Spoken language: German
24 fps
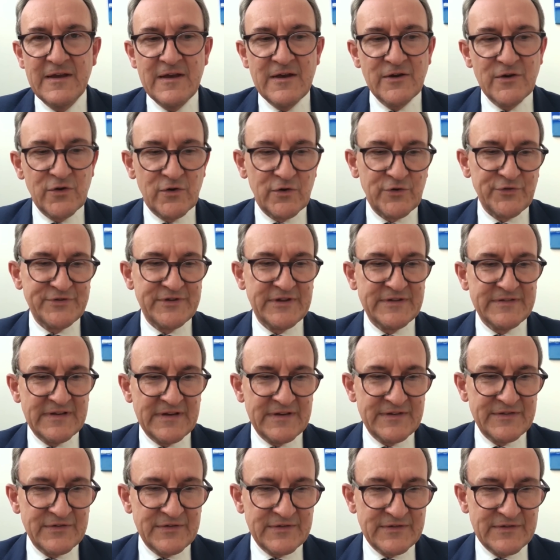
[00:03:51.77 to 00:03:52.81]
kostet
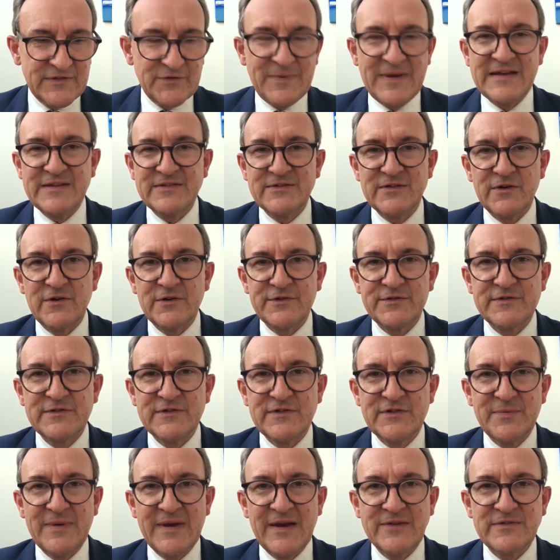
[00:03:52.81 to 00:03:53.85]
das
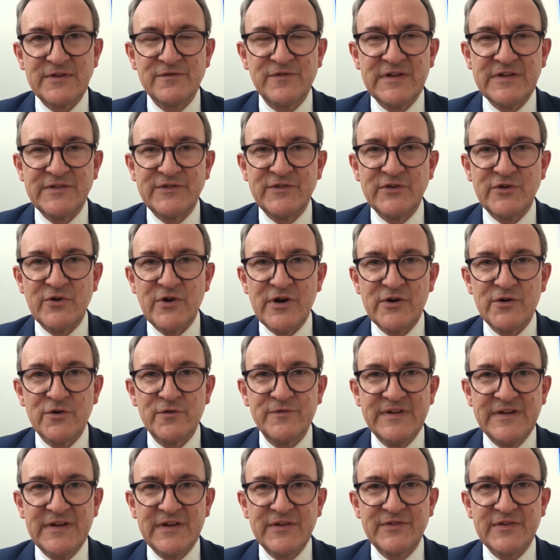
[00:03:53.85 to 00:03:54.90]
2240 Euro,
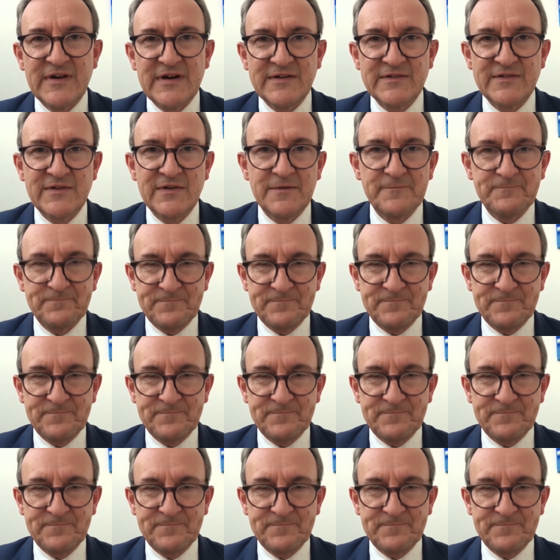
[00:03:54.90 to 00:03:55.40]
wie gesagt,